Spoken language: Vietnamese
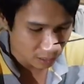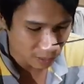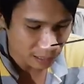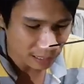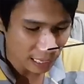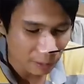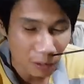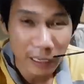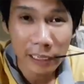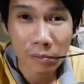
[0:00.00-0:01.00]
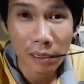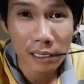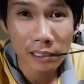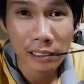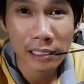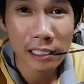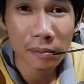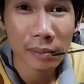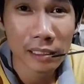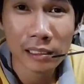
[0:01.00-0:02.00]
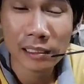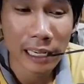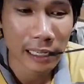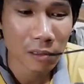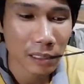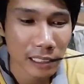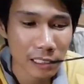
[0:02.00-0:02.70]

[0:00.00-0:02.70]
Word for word: hoặc là thay một con heo mới thì khi mà như vậy có nghĩa là